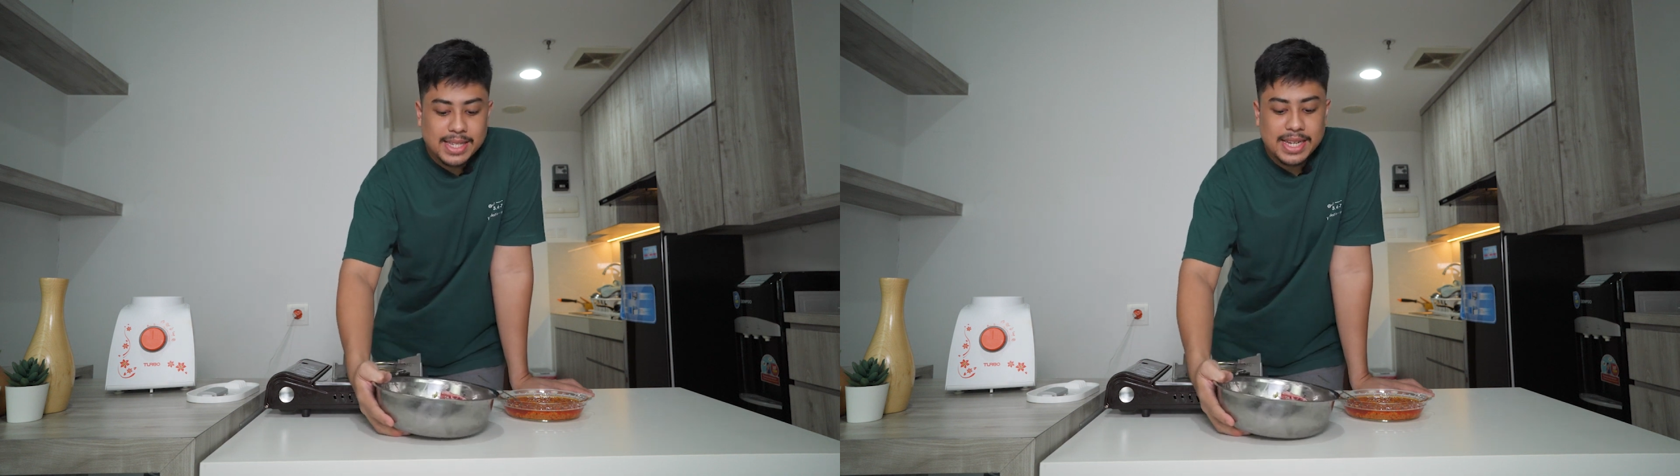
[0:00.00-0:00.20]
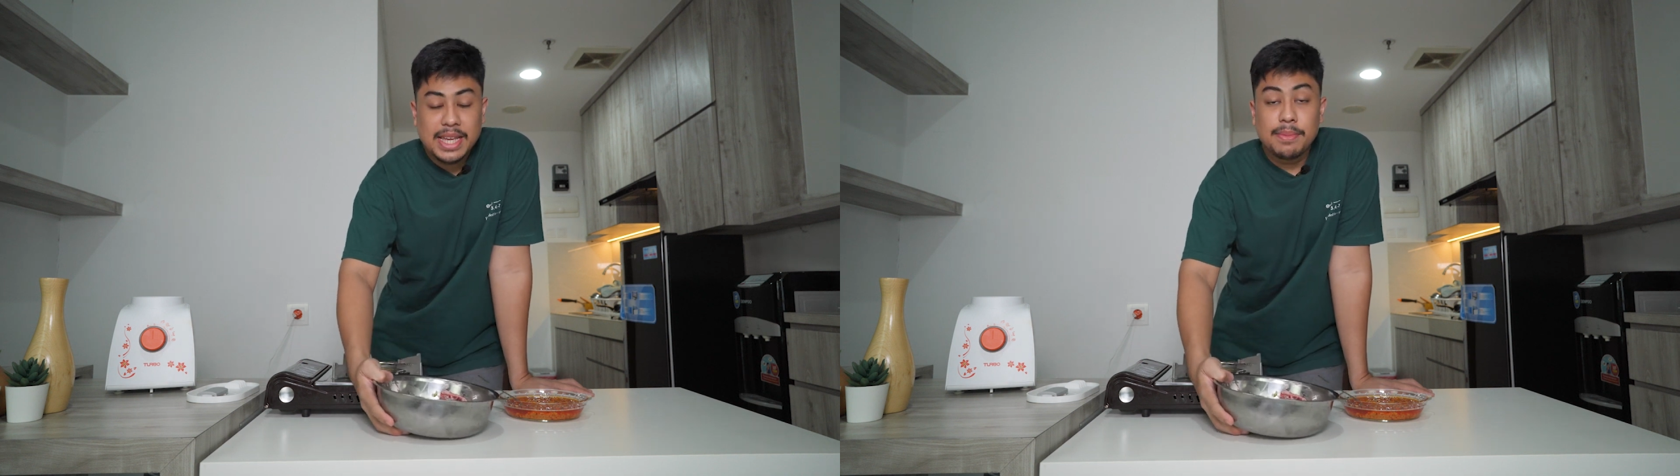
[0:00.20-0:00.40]

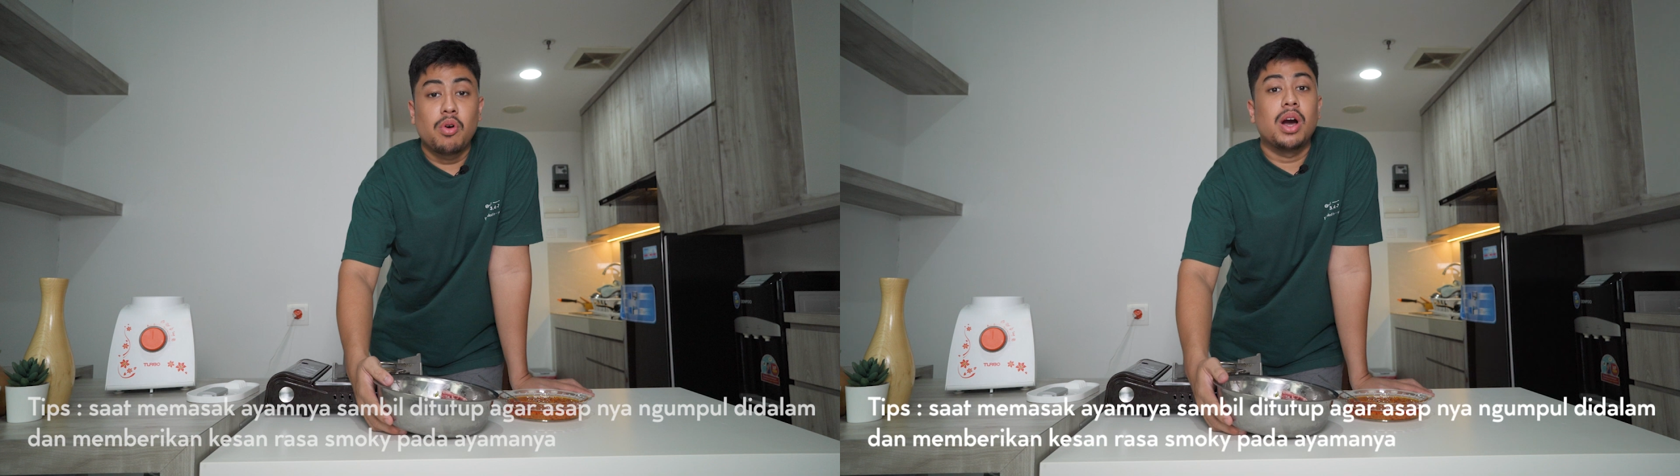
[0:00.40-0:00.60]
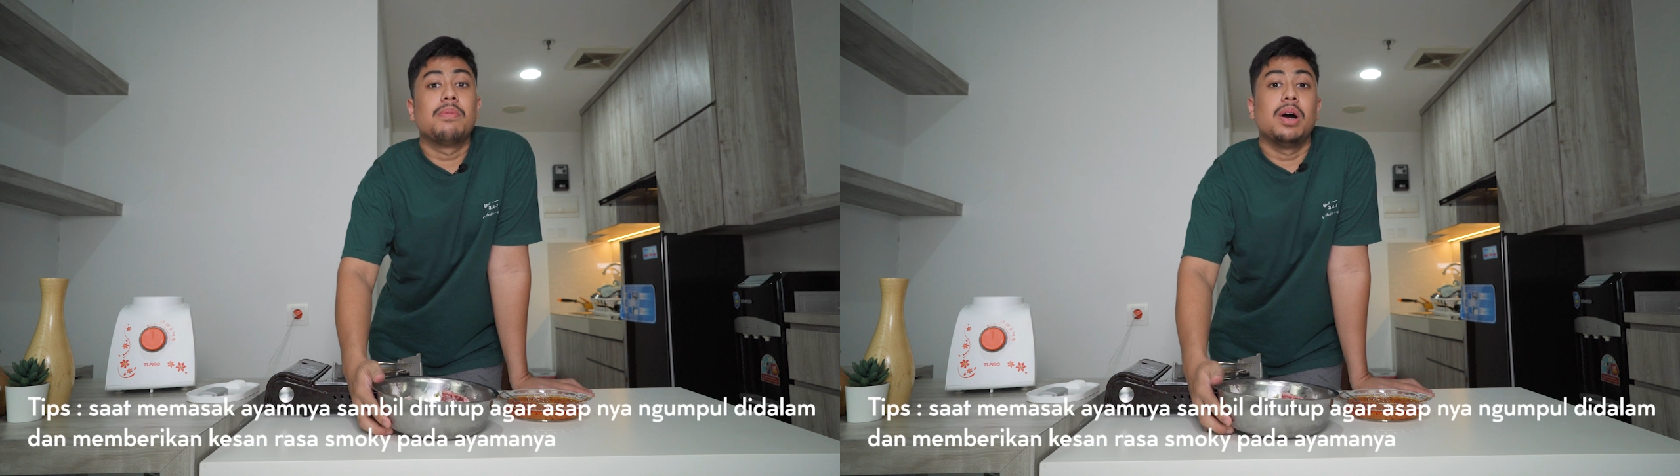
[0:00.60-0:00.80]
jadi yang
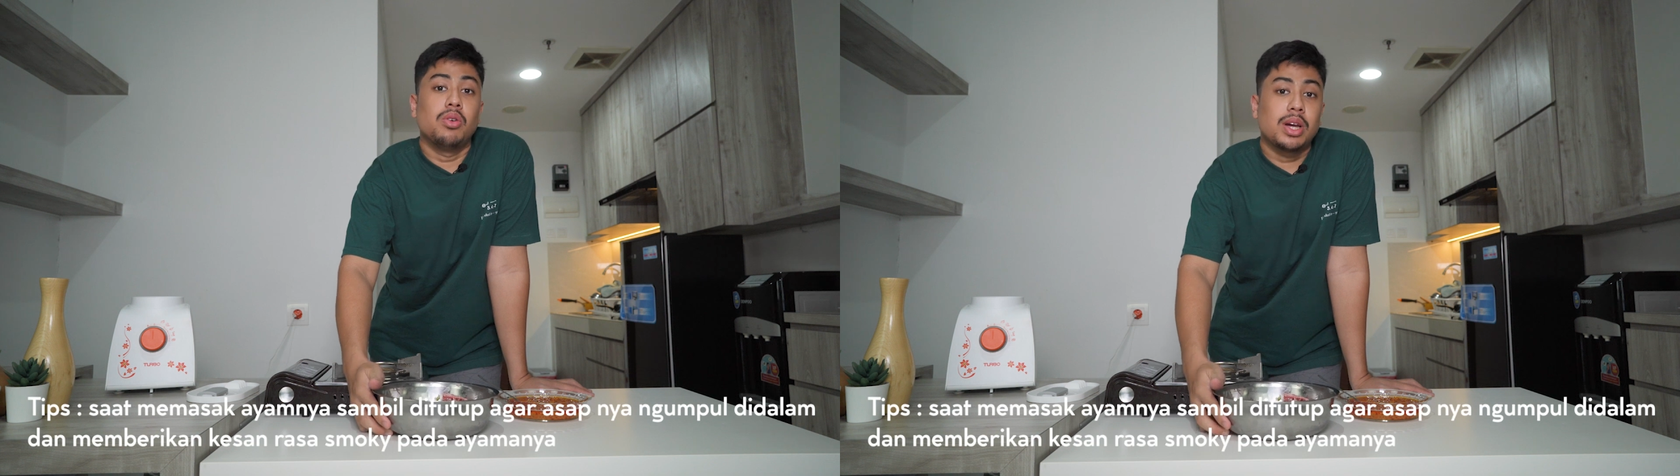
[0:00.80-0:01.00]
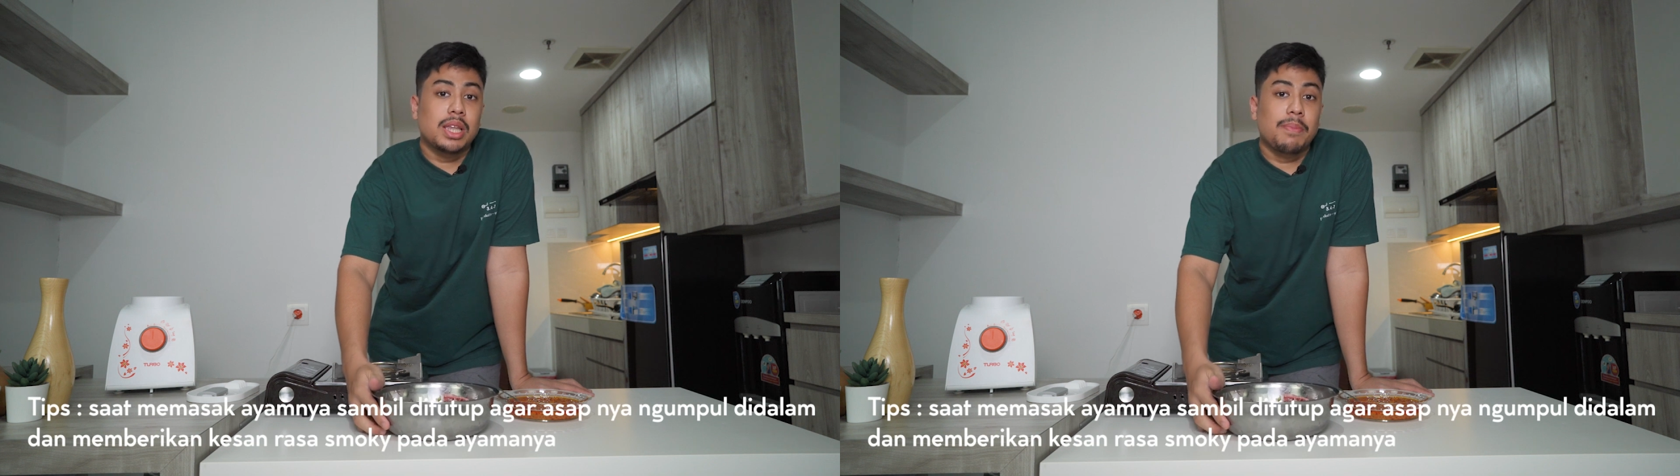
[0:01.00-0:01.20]
mau nggak
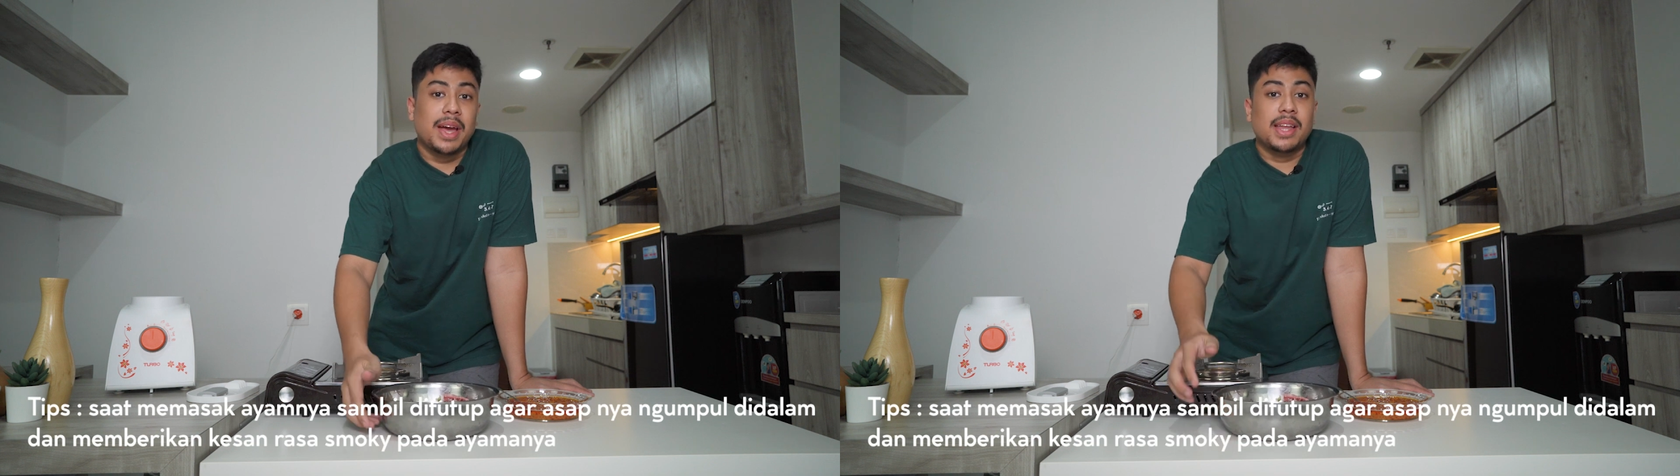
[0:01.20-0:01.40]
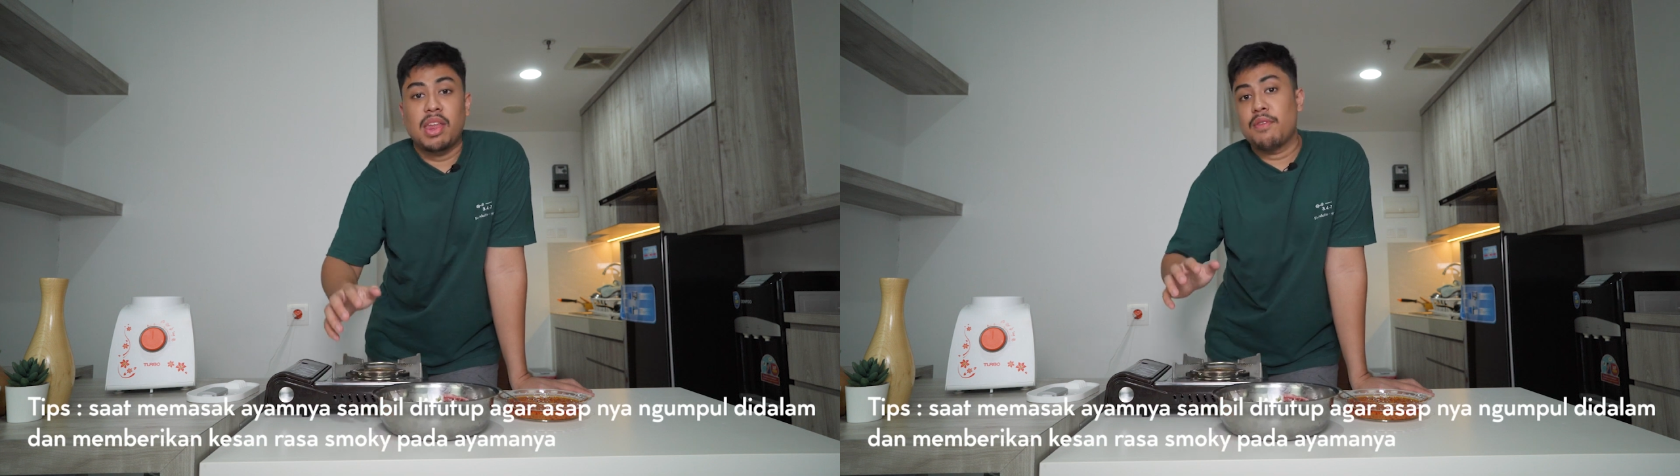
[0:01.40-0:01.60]
mau kita pakai